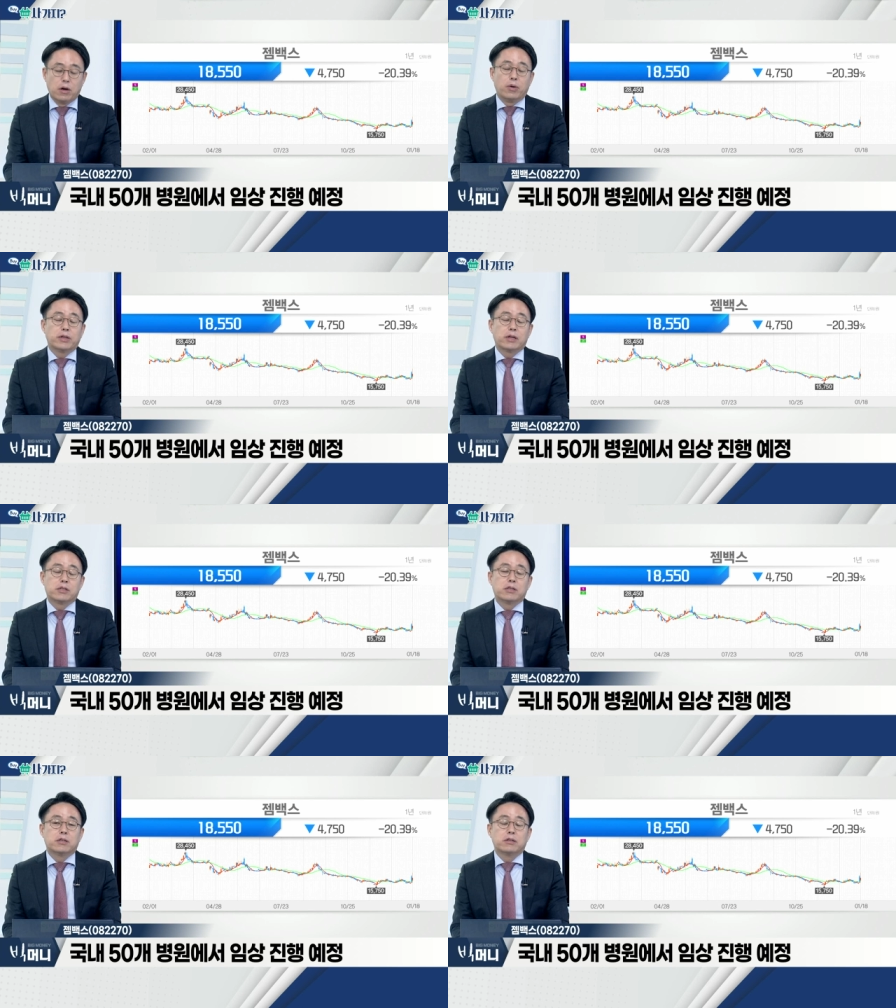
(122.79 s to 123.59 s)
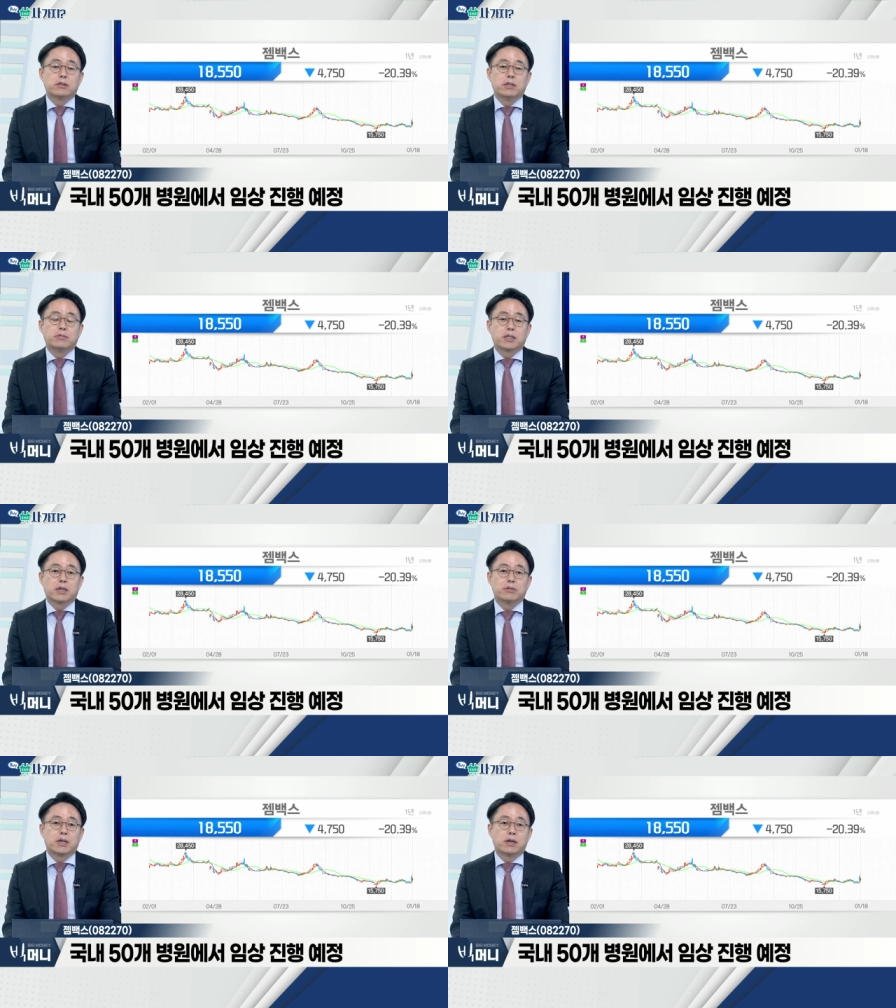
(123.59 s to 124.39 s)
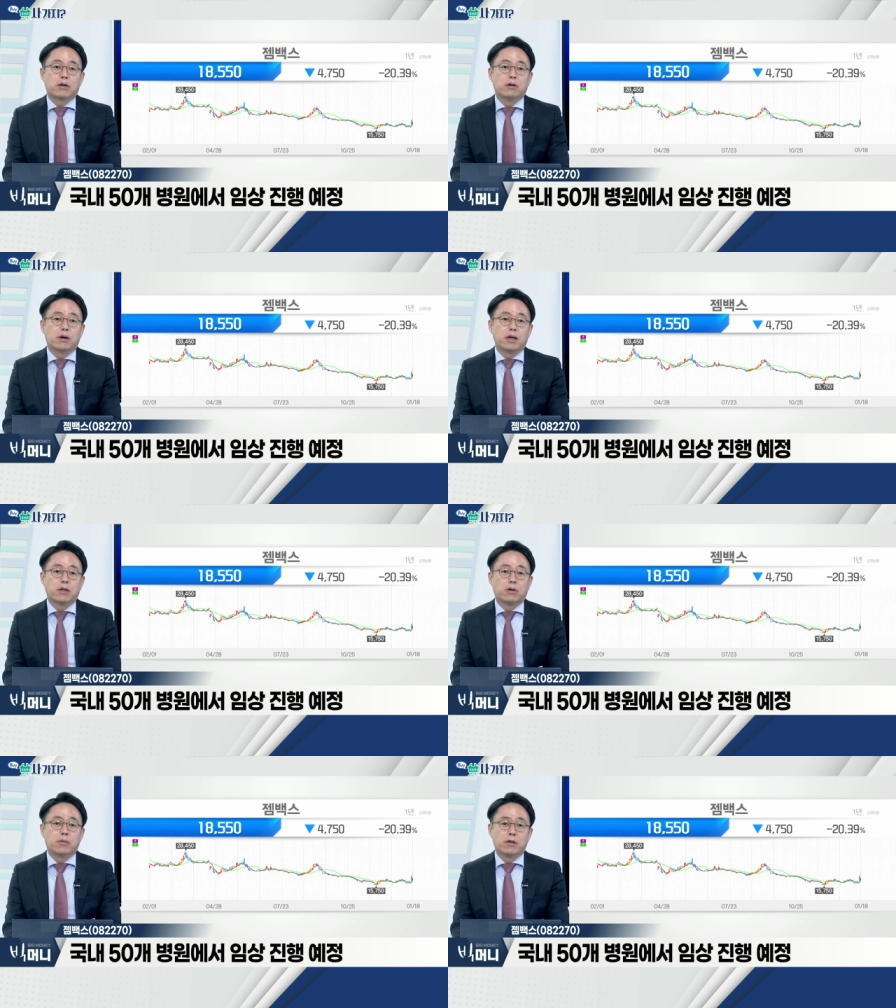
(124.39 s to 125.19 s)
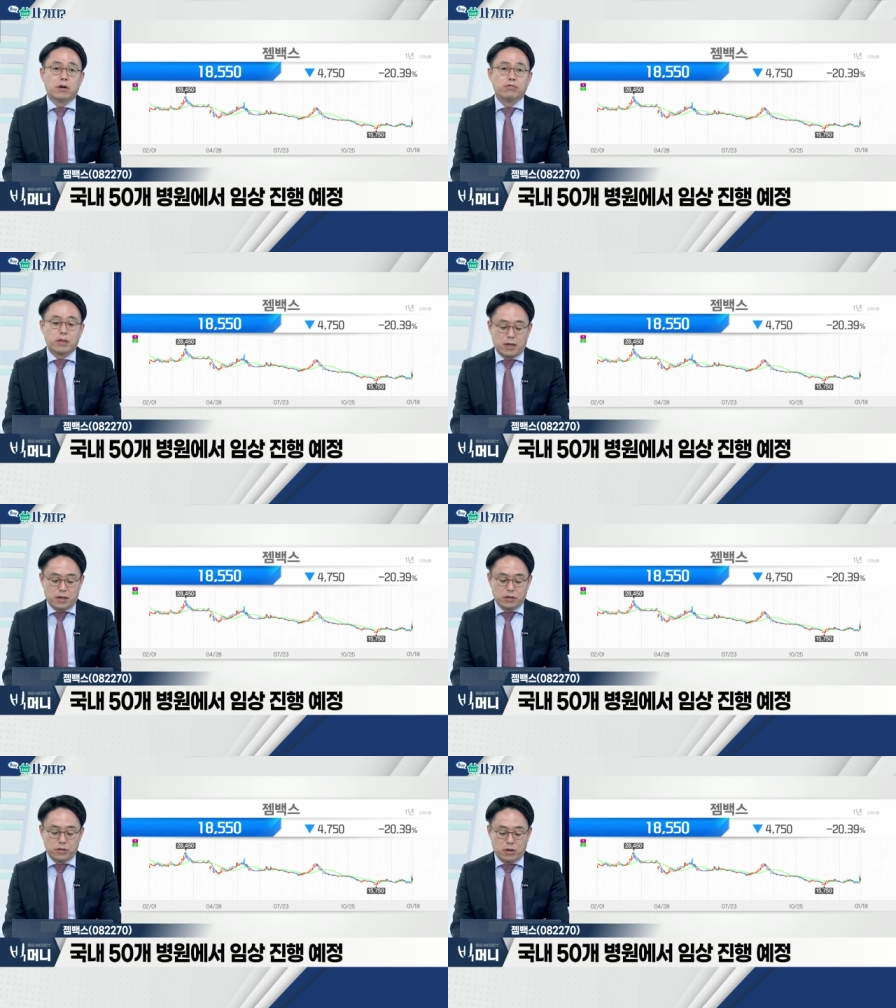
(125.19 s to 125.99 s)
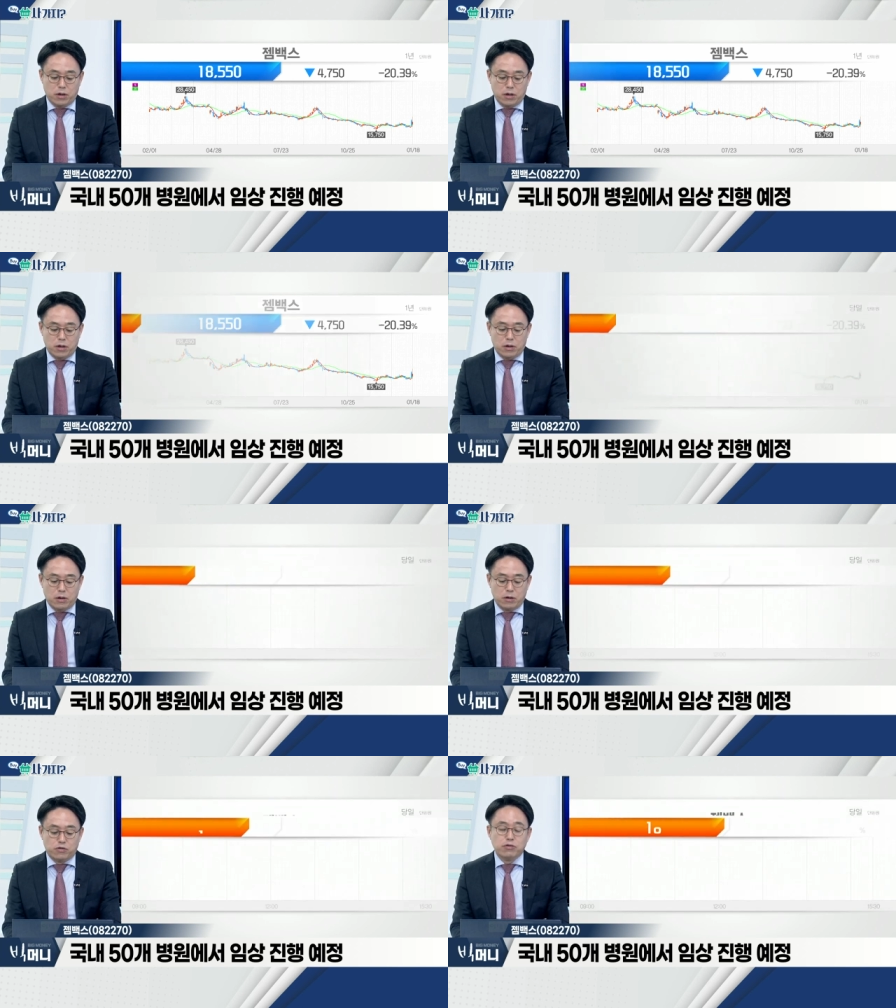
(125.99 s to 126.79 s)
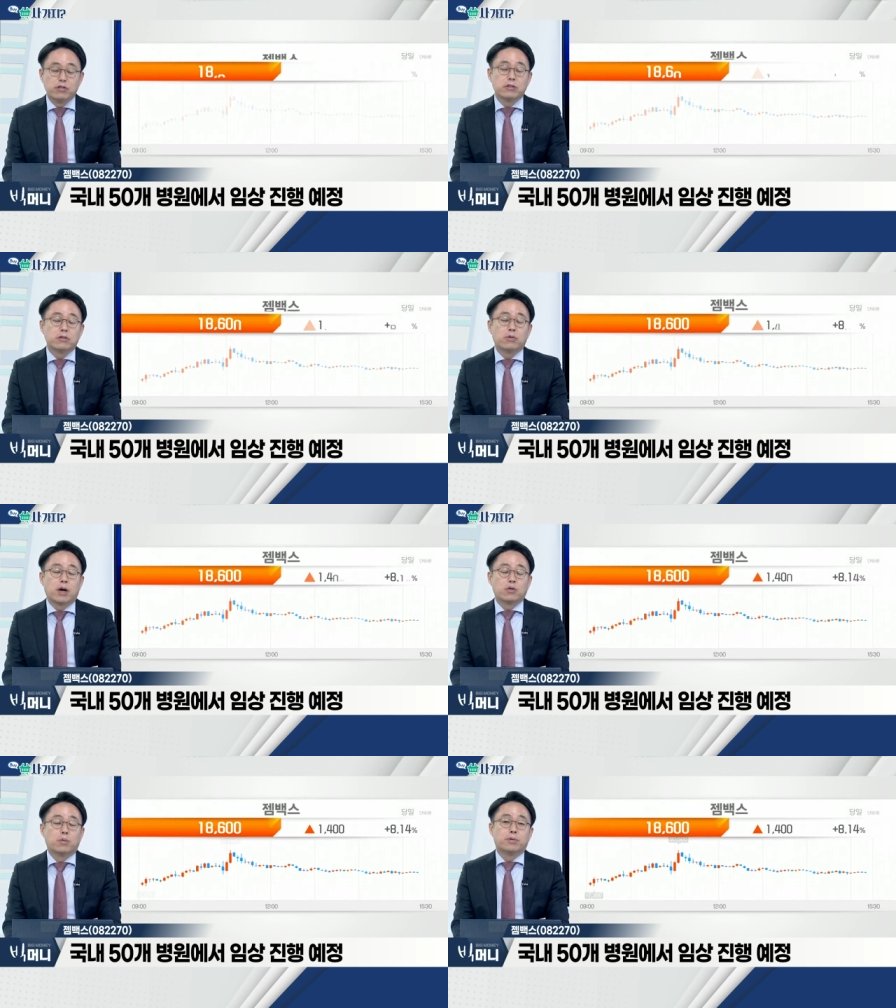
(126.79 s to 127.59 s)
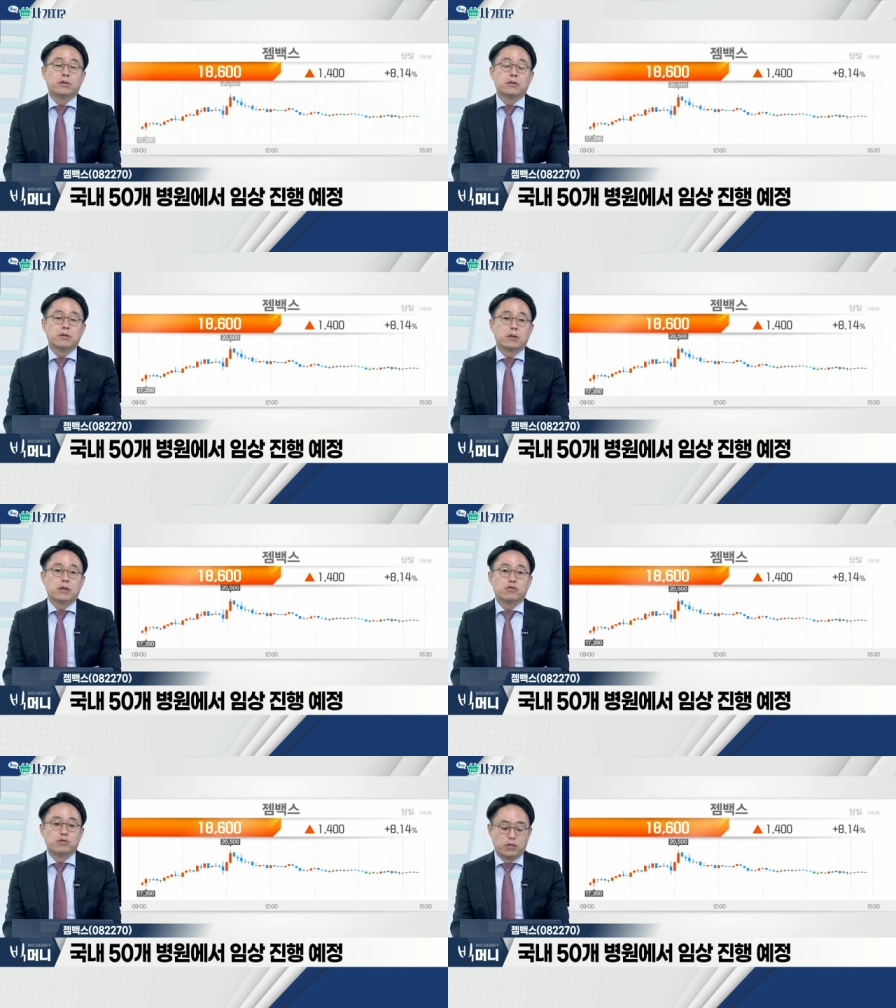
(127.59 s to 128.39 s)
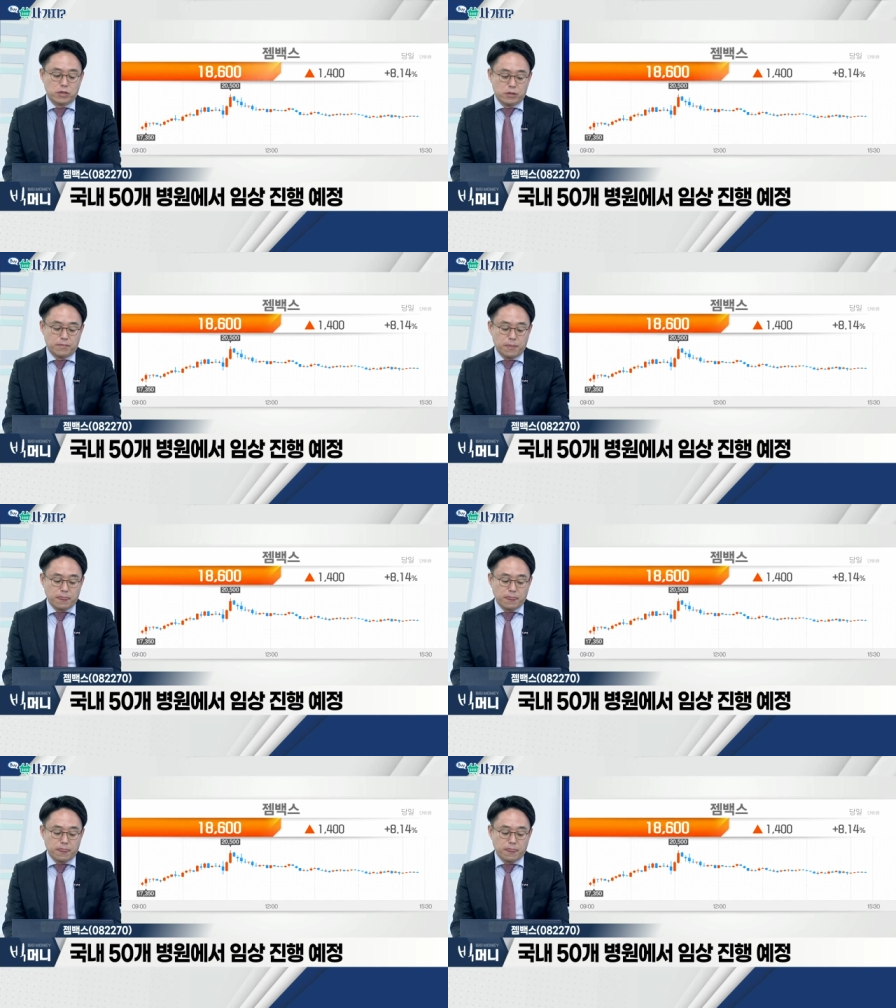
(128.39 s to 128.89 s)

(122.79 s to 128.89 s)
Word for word: 어, 회사 측은 임상 삼상 결과의 여부에 따라서 어, 중증도가 높은 예, 중증